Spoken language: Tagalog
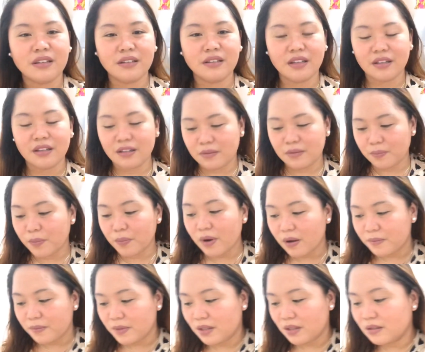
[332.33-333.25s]
din.
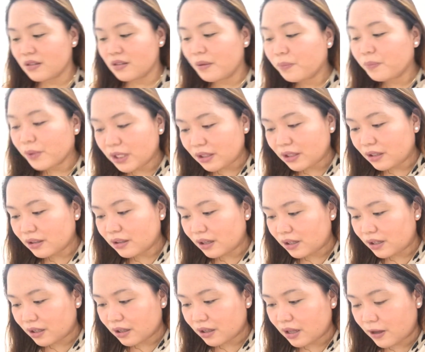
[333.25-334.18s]
Promise. Ang pretty
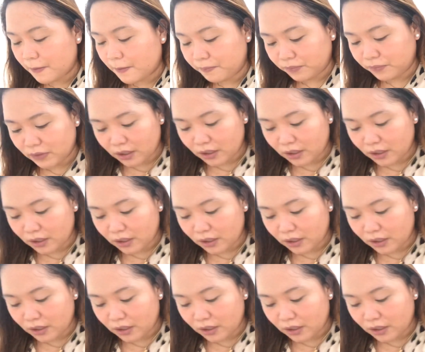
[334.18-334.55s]
talaga.